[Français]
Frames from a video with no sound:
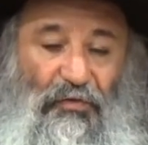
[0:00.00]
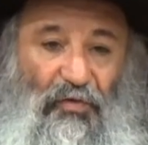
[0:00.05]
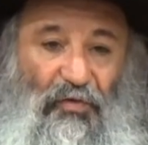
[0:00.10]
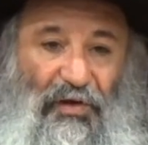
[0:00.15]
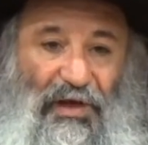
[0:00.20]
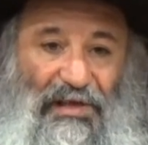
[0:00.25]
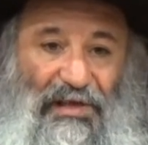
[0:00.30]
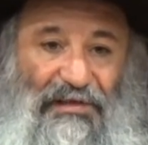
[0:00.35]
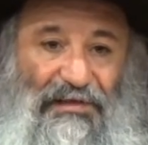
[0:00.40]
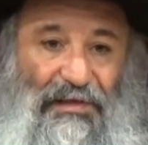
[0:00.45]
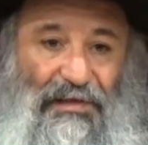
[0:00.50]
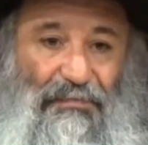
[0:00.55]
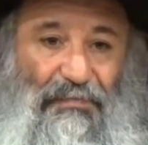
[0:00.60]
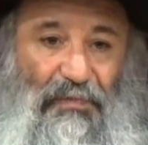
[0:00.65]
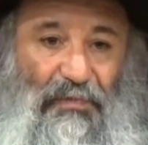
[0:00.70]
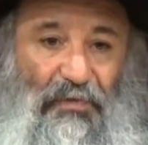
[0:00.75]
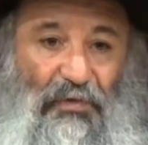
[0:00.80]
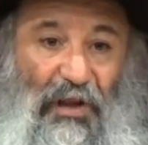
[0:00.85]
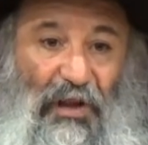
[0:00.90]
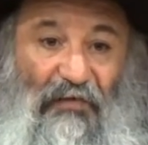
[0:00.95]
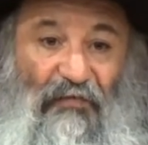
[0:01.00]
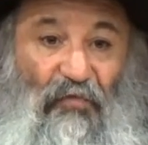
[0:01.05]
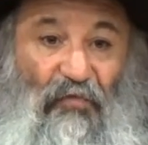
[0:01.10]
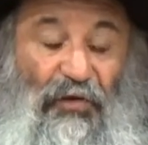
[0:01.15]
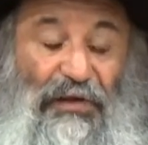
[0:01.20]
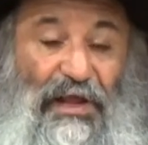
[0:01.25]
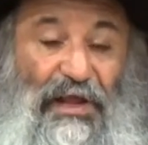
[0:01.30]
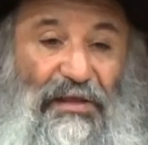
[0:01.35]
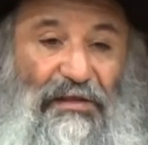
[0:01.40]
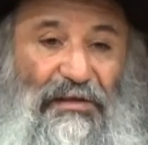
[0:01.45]
de Kazdim, dans la
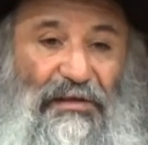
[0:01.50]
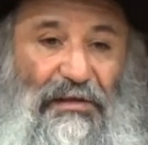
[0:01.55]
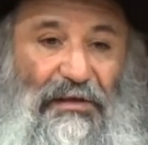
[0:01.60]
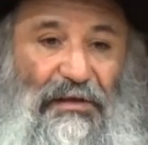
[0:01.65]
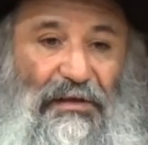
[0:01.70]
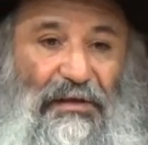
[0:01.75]
fournaise.